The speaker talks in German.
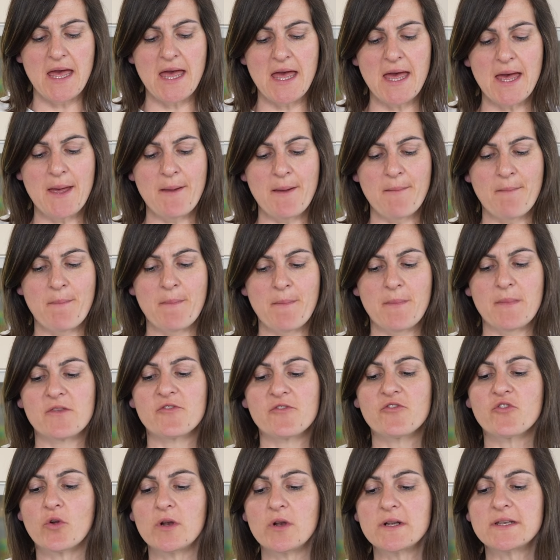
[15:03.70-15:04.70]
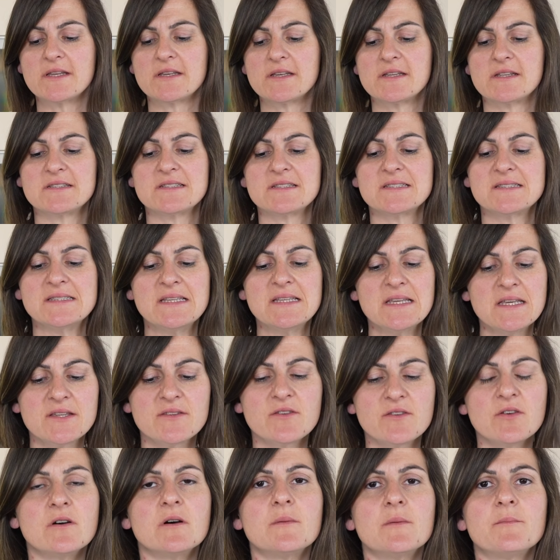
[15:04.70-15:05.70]
Ähm, solltet ihr das
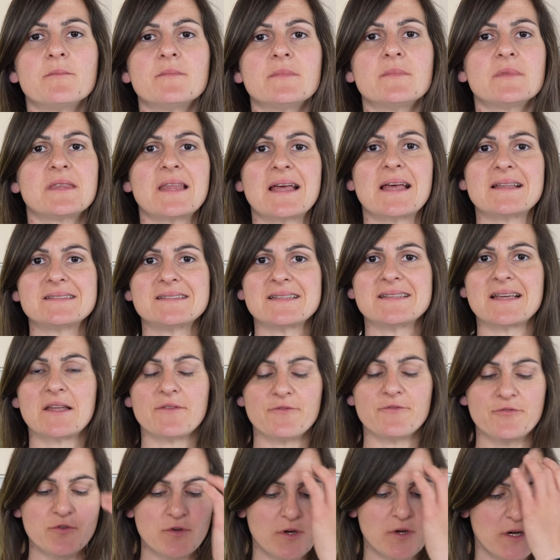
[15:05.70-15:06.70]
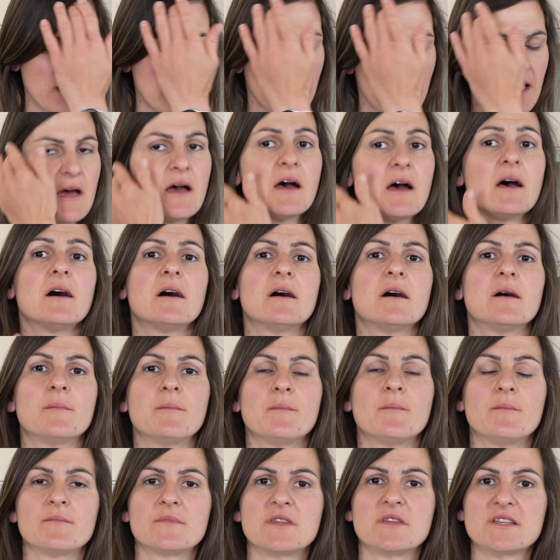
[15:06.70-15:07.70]
nicht haben, das einfach
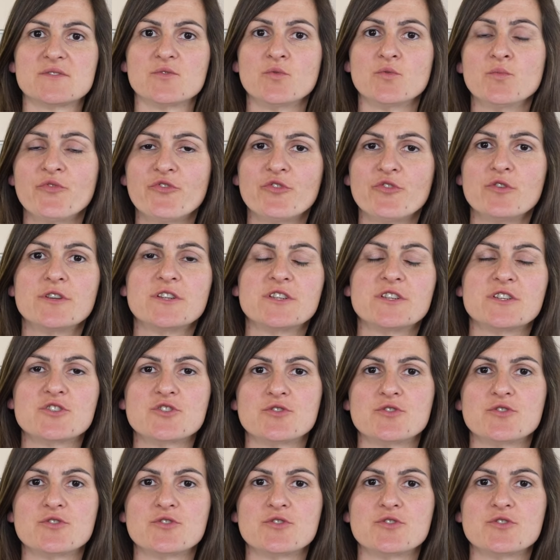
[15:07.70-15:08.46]
ähm, das Umfüllen in der